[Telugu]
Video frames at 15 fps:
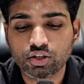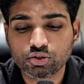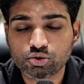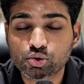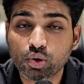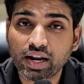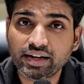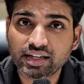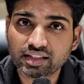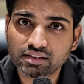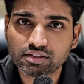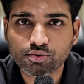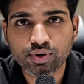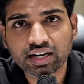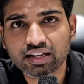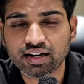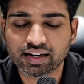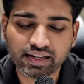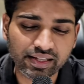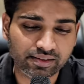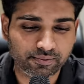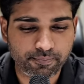జూలై టెన్త్ ట్వంటీ
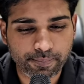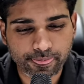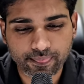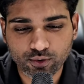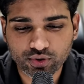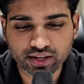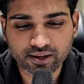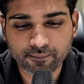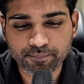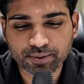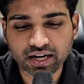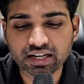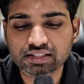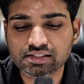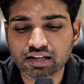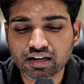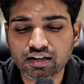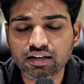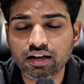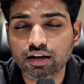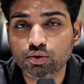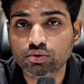నైన్టీన్ ఓకే అంటే జగన్
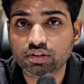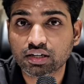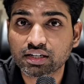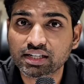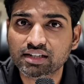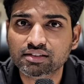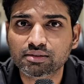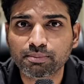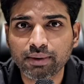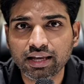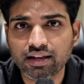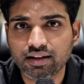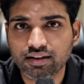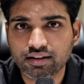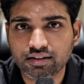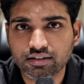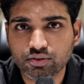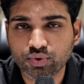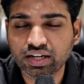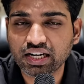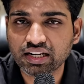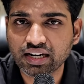గారు థర్టీ ఎయిత్ మే
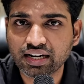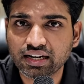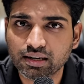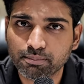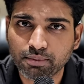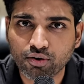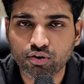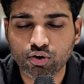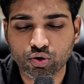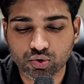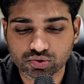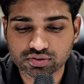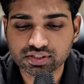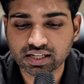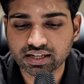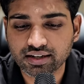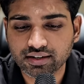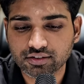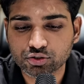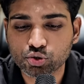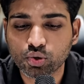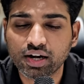ట్వంటీ నైన్టీన్ పవర్లోకి వస్తే
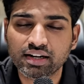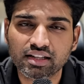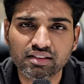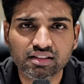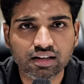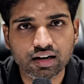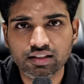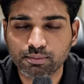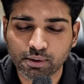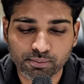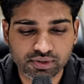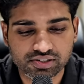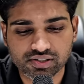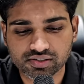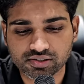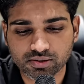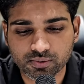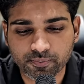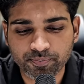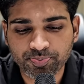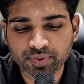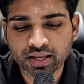జూలై టెన్త్ కల్లా అది పబ్లిష్ చేశారు
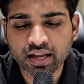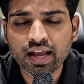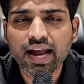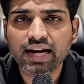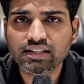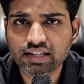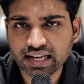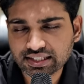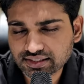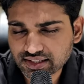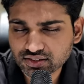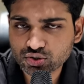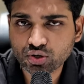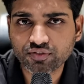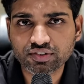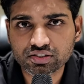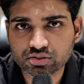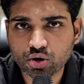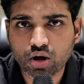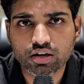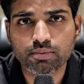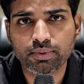అండ్ ద ఎసెన్స్ ఆఫ్ దిస్
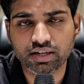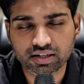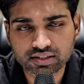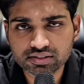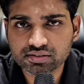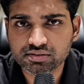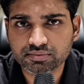డాక్యుమెంట్ ఇస్